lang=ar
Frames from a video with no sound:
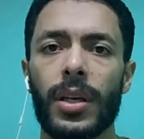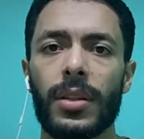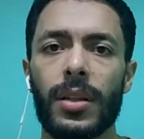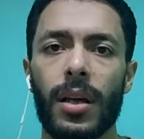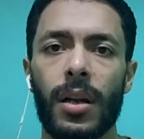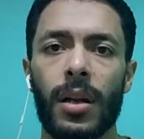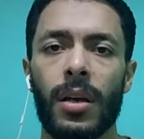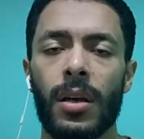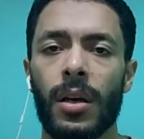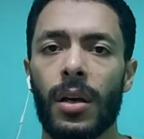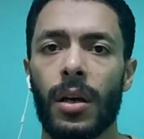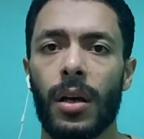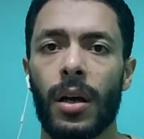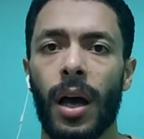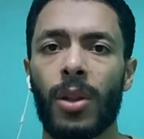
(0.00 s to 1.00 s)
جدا
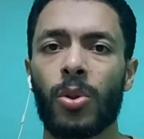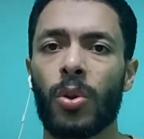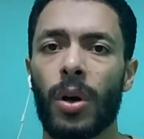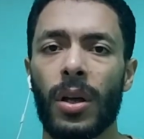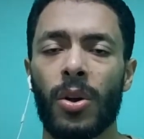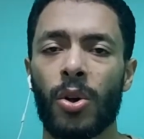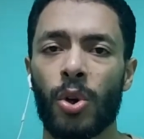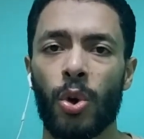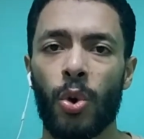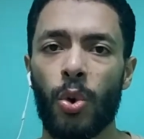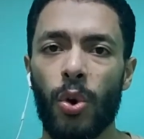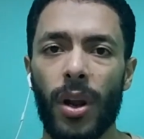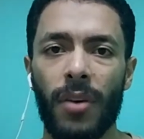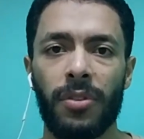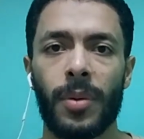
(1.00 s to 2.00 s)
عند
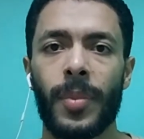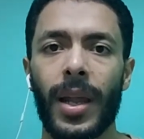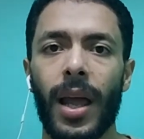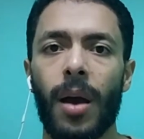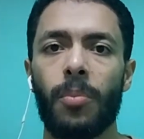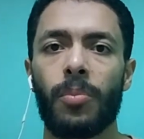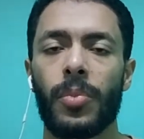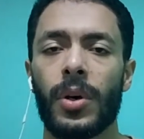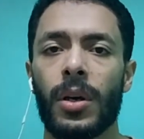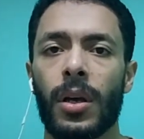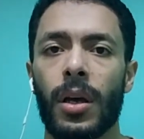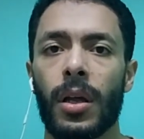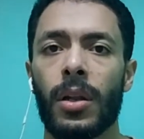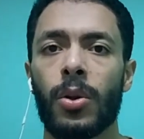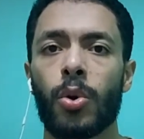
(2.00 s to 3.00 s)
الرجوله في الملعب
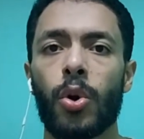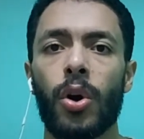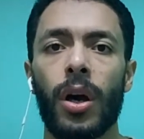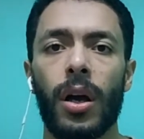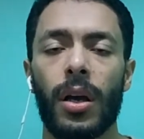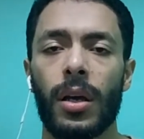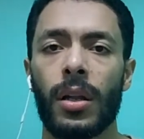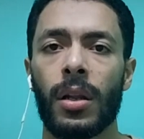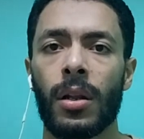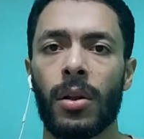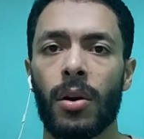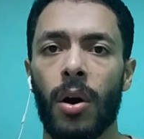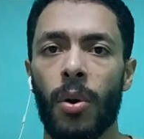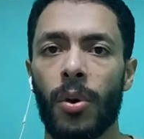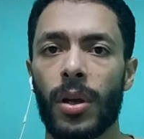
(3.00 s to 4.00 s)
الروح
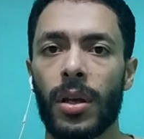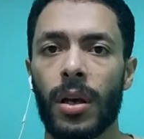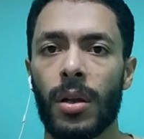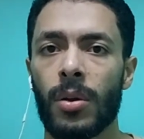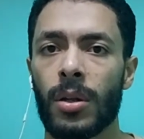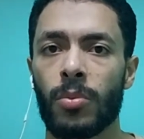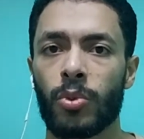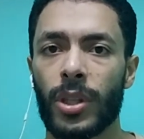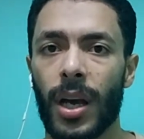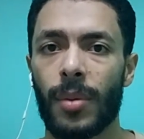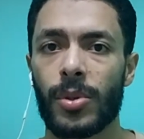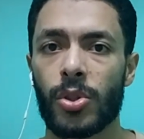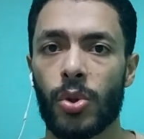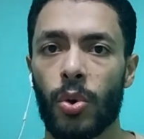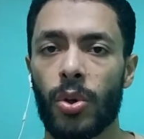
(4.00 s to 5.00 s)
القويه للمنتخب
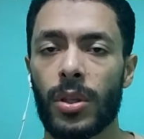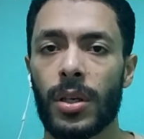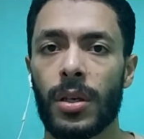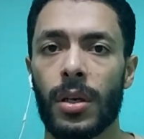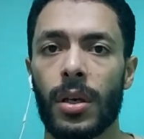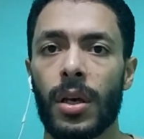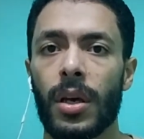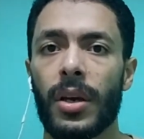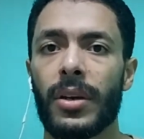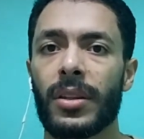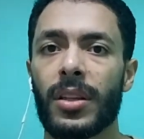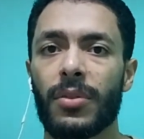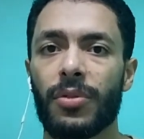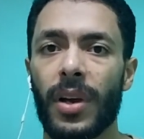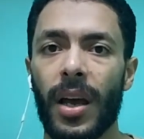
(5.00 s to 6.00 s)
السعودي
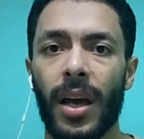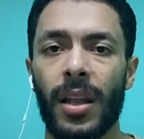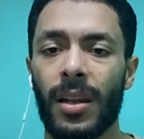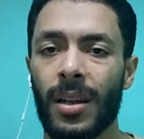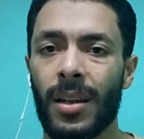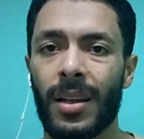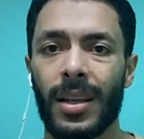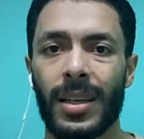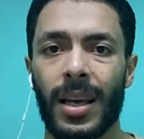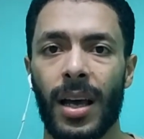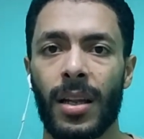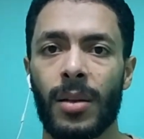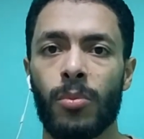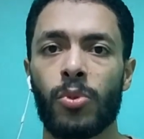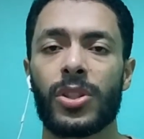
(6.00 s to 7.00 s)
الدفاع
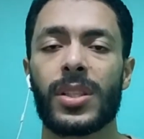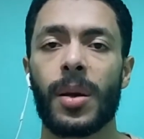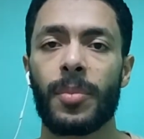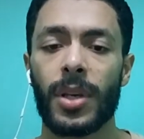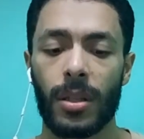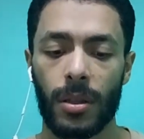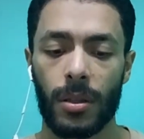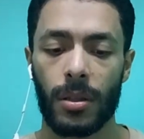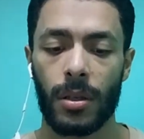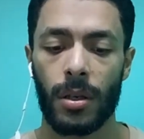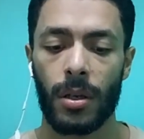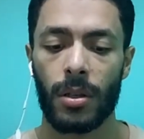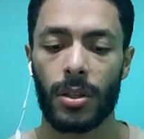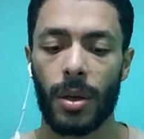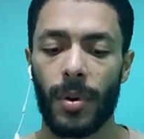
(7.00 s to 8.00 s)
يعني المستميت
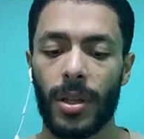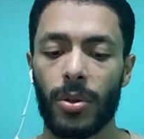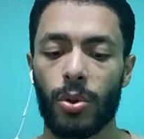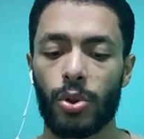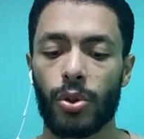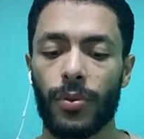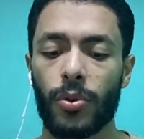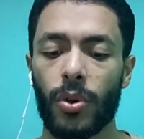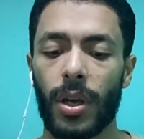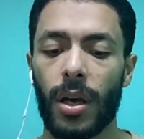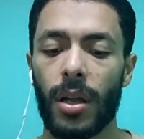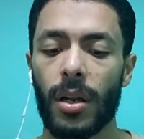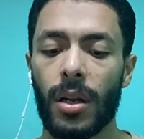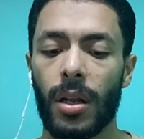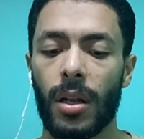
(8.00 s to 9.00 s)
طبعا انتوا شفتوا كان